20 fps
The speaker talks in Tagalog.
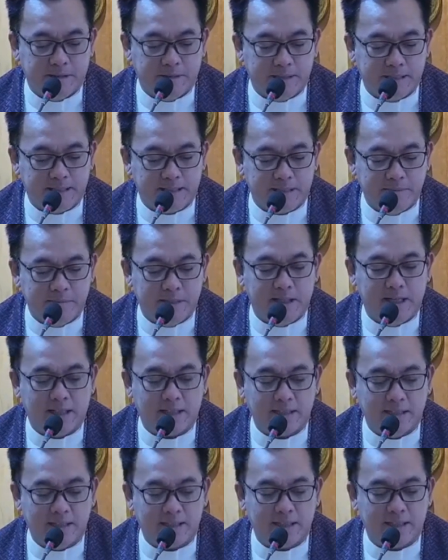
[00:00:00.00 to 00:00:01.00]
alam, isang
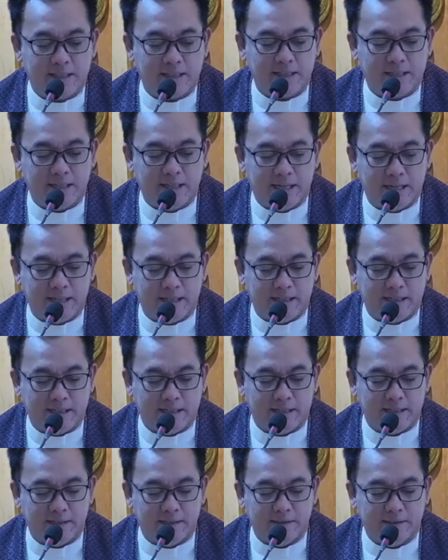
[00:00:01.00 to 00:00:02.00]
malaking
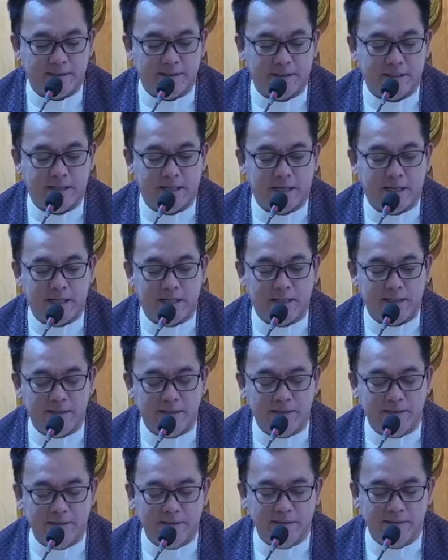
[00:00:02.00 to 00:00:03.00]
kasalanan
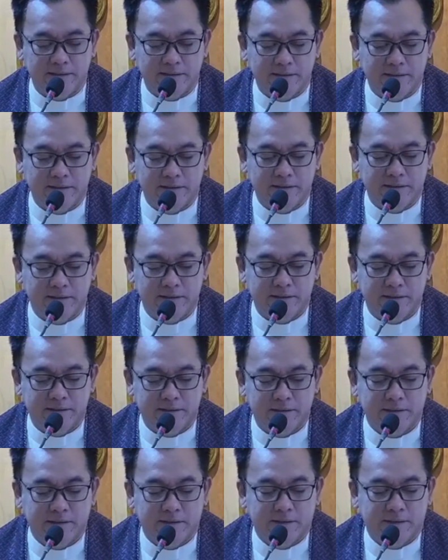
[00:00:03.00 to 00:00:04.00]
ang
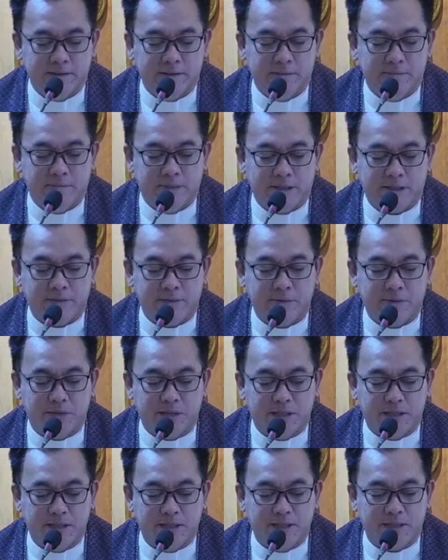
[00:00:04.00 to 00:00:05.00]
meron
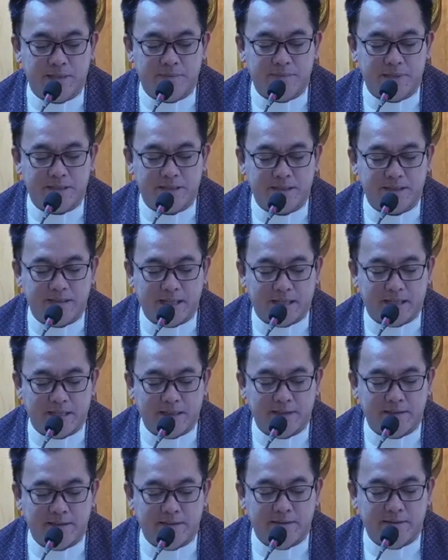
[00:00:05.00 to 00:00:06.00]
kang
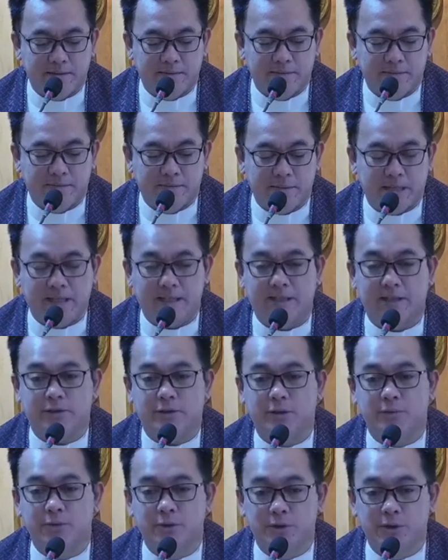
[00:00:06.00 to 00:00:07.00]
kapasidad para
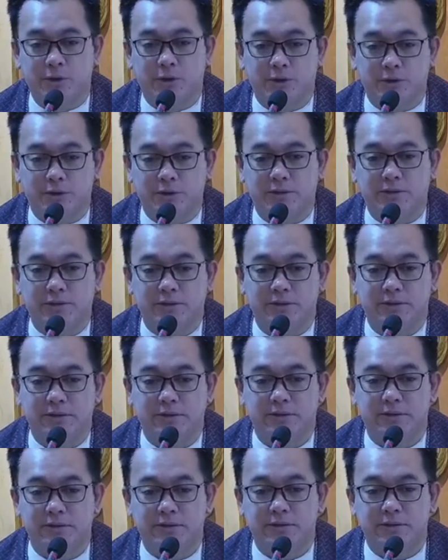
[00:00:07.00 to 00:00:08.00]
tumulong
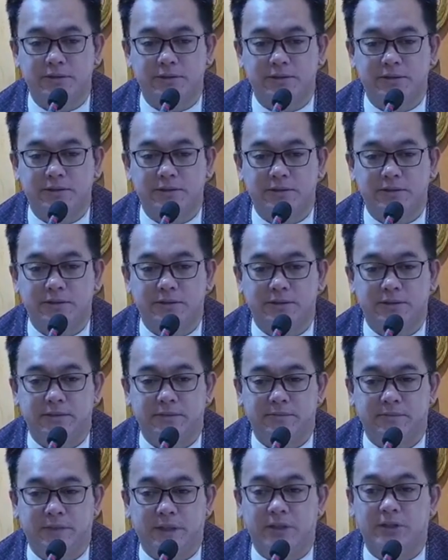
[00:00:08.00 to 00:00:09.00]

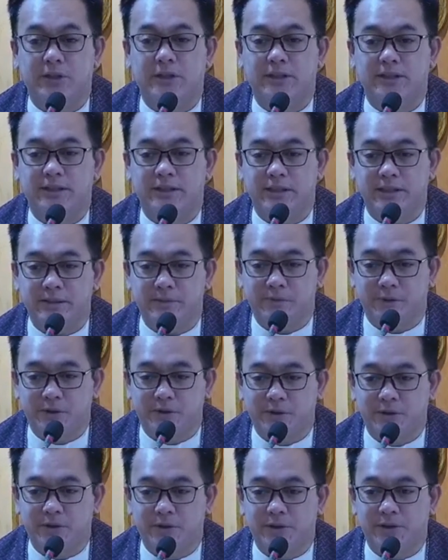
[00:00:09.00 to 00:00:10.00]
pero hindi
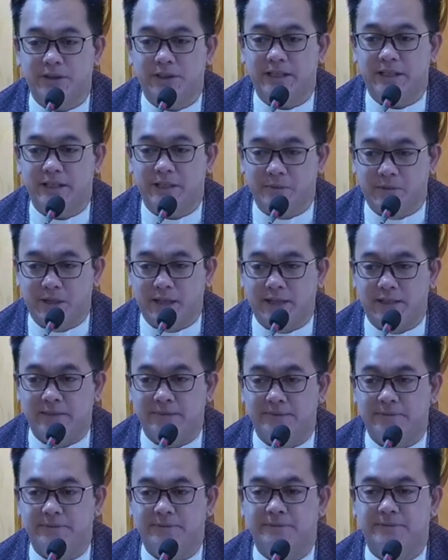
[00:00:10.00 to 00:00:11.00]
mo ginawa.
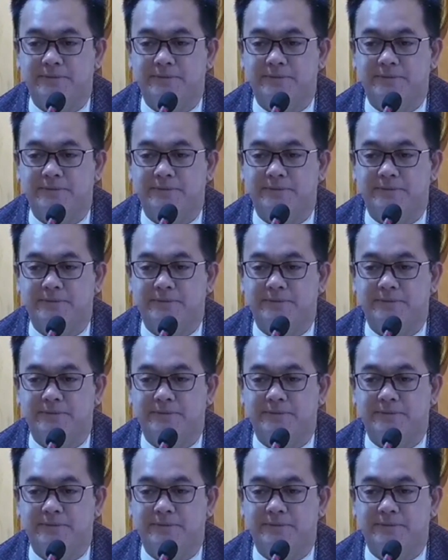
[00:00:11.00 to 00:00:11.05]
